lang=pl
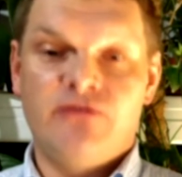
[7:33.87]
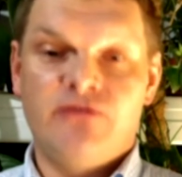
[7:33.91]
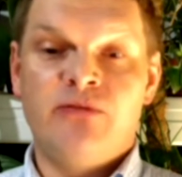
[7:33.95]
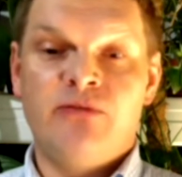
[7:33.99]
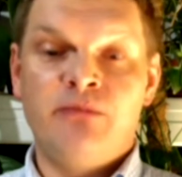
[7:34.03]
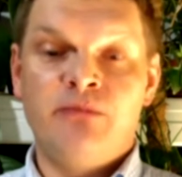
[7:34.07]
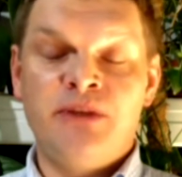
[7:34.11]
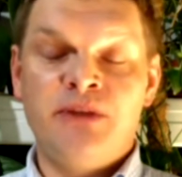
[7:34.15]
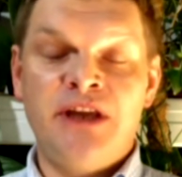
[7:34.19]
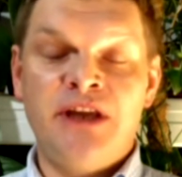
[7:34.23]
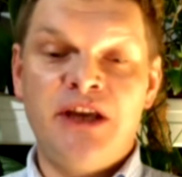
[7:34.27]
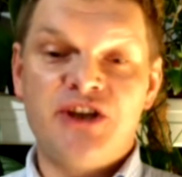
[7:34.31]

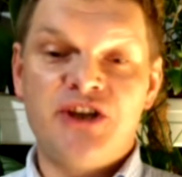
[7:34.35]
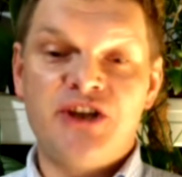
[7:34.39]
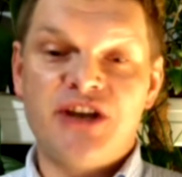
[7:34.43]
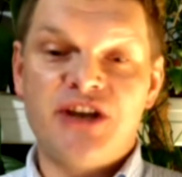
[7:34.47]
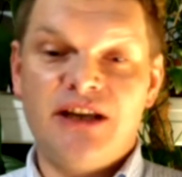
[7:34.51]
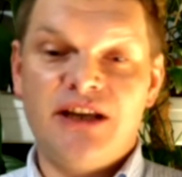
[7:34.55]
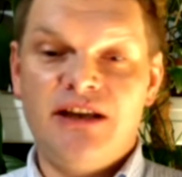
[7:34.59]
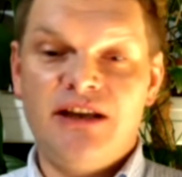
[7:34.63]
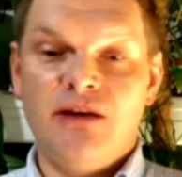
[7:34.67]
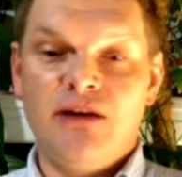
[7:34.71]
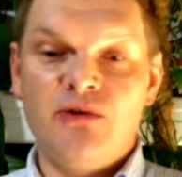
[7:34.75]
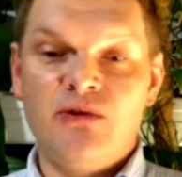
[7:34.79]
mniejsza
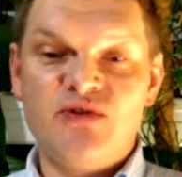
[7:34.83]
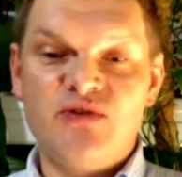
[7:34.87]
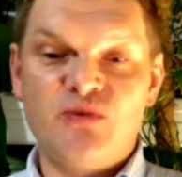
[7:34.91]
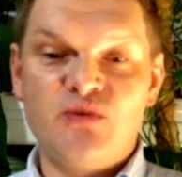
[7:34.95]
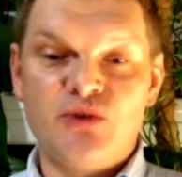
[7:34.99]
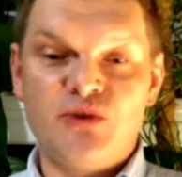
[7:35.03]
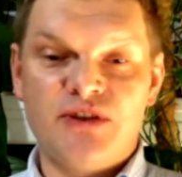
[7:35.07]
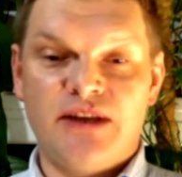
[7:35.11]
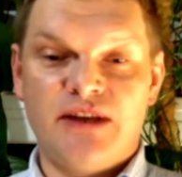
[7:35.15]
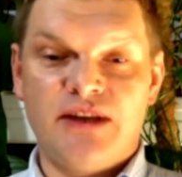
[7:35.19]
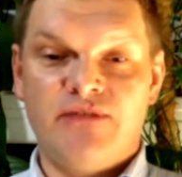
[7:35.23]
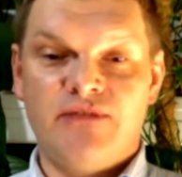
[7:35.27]
ilość
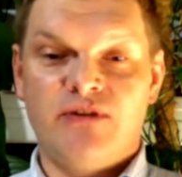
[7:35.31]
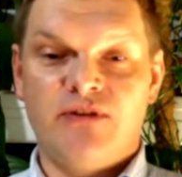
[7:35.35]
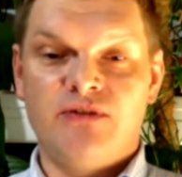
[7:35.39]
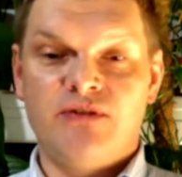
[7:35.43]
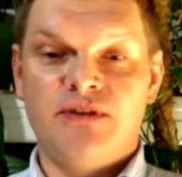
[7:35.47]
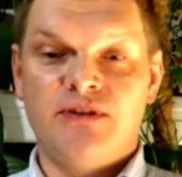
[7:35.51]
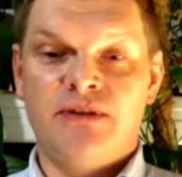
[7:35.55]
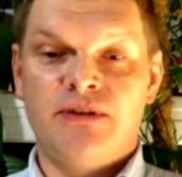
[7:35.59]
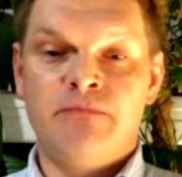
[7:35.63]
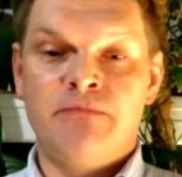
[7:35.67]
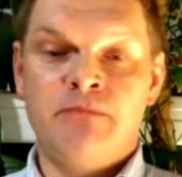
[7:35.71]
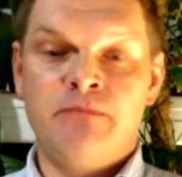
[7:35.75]
zużytej
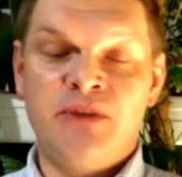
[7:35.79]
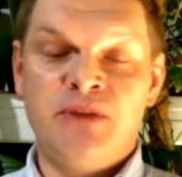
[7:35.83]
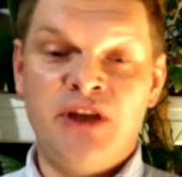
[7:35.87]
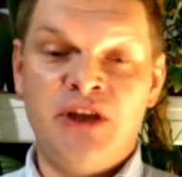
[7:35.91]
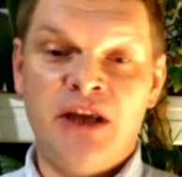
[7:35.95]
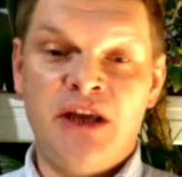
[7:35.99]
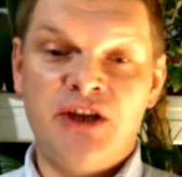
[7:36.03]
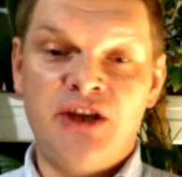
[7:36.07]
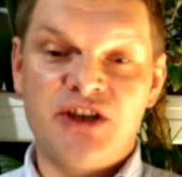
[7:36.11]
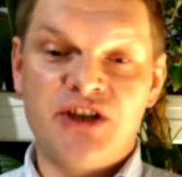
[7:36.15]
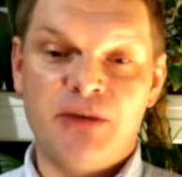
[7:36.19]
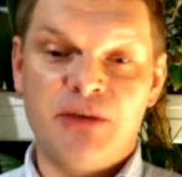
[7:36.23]
wody,
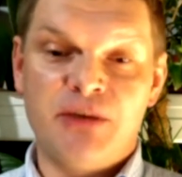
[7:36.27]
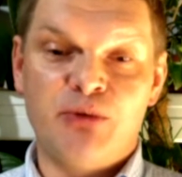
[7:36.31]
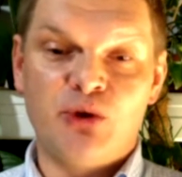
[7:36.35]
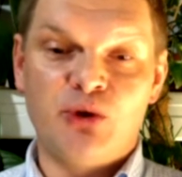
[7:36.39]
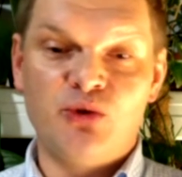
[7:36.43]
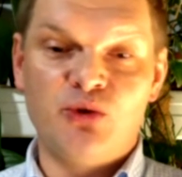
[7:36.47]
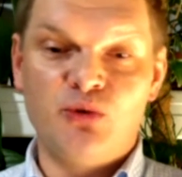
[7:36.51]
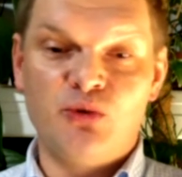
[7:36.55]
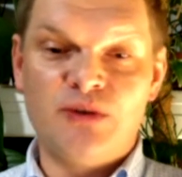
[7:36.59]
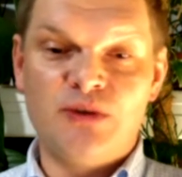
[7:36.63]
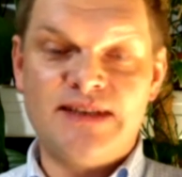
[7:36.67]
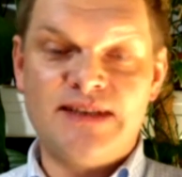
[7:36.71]
mniejsza
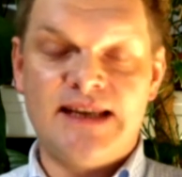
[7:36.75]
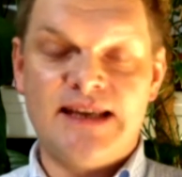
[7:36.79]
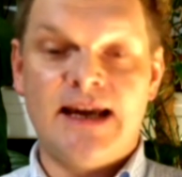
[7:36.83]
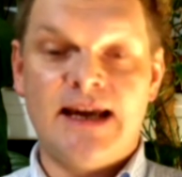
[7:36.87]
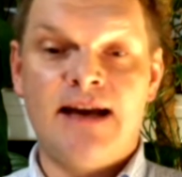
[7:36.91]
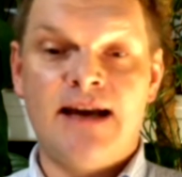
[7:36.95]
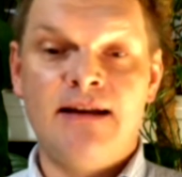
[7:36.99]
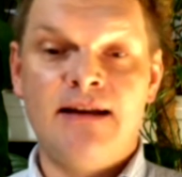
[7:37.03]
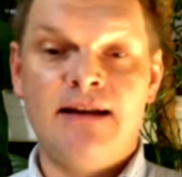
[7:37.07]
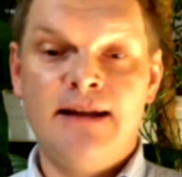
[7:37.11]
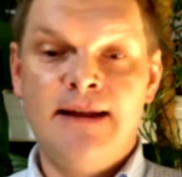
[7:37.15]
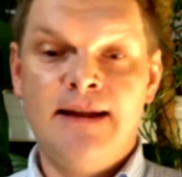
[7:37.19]

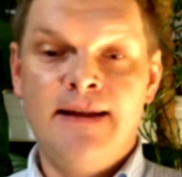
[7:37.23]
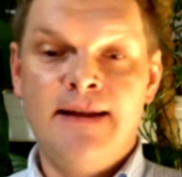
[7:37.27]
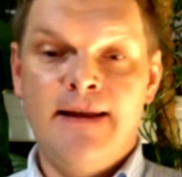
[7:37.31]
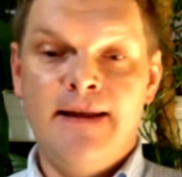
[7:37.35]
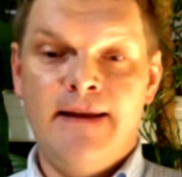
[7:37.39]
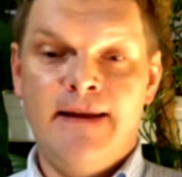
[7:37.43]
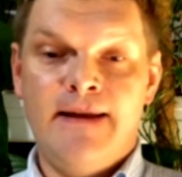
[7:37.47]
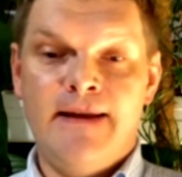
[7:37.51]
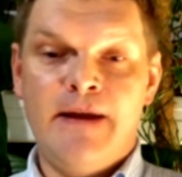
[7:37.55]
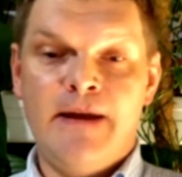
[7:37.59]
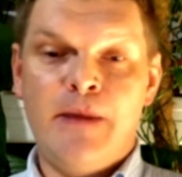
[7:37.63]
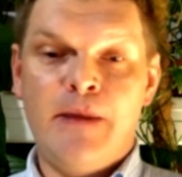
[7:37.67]
produkcja
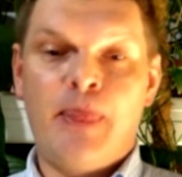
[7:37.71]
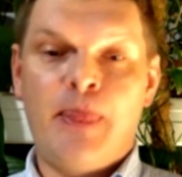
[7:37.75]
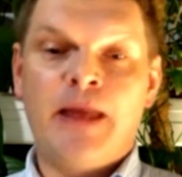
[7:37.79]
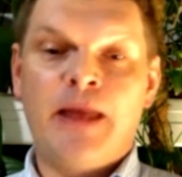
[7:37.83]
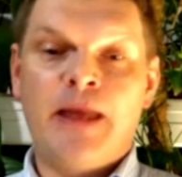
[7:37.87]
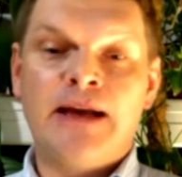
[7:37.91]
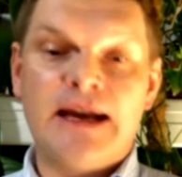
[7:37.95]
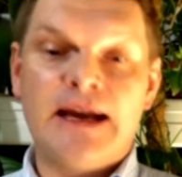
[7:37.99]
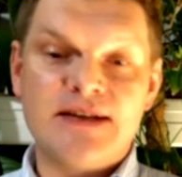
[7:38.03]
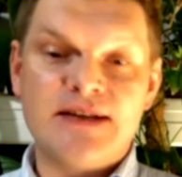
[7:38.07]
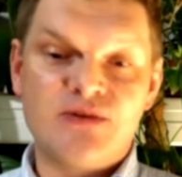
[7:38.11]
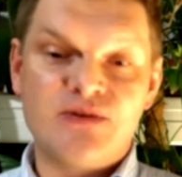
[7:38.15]
e,
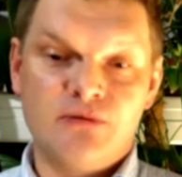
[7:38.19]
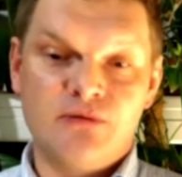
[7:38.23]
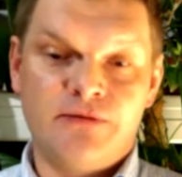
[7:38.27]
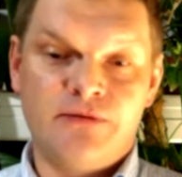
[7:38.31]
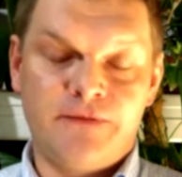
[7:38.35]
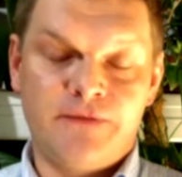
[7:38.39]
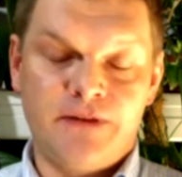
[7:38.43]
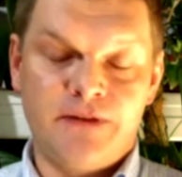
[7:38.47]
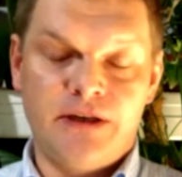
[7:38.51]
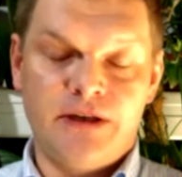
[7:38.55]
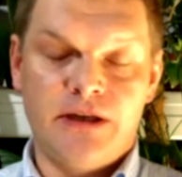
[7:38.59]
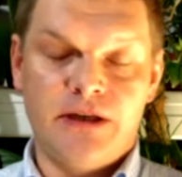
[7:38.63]
gazów
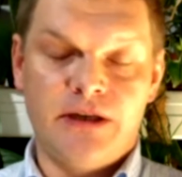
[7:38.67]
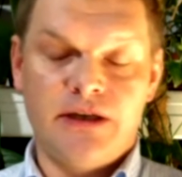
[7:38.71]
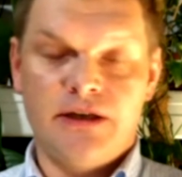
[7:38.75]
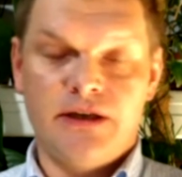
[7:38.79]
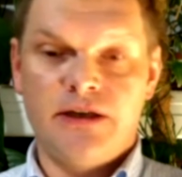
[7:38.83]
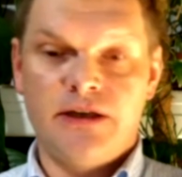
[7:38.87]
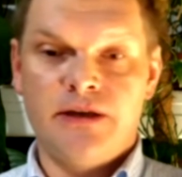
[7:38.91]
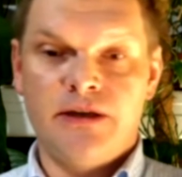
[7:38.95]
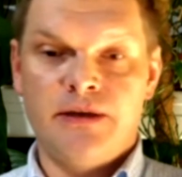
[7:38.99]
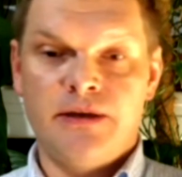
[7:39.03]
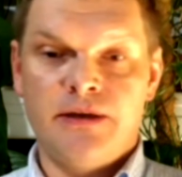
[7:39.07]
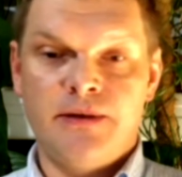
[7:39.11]
e,
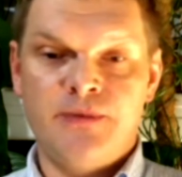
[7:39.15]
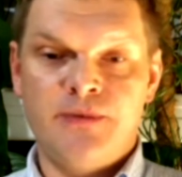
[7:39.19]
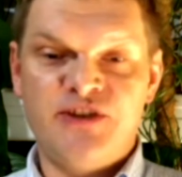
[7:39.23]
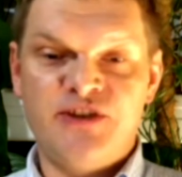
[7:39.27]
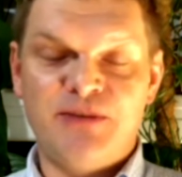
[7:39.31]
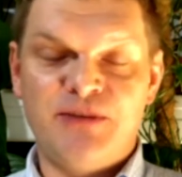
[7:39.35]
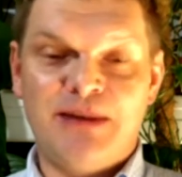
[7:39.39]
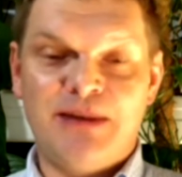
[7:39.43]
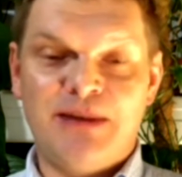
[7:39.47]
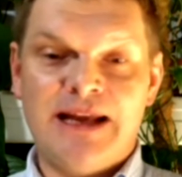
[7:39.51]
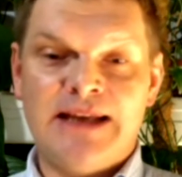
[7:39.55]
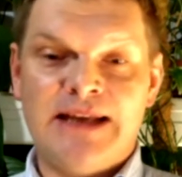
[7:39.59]
e,
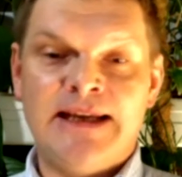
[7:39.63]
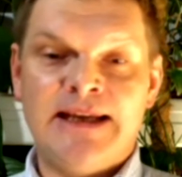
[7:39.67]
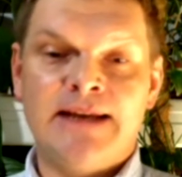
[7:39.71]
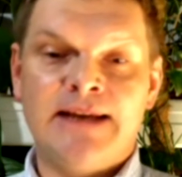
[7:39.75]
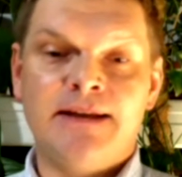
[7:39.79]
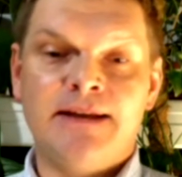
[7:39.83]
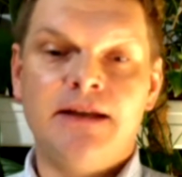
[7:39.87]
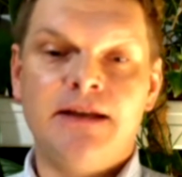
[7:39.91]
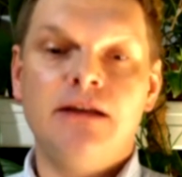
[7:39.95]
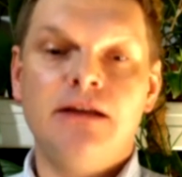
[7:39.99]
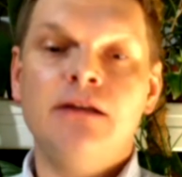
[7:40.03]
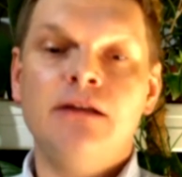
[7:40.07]
cieplarnianych,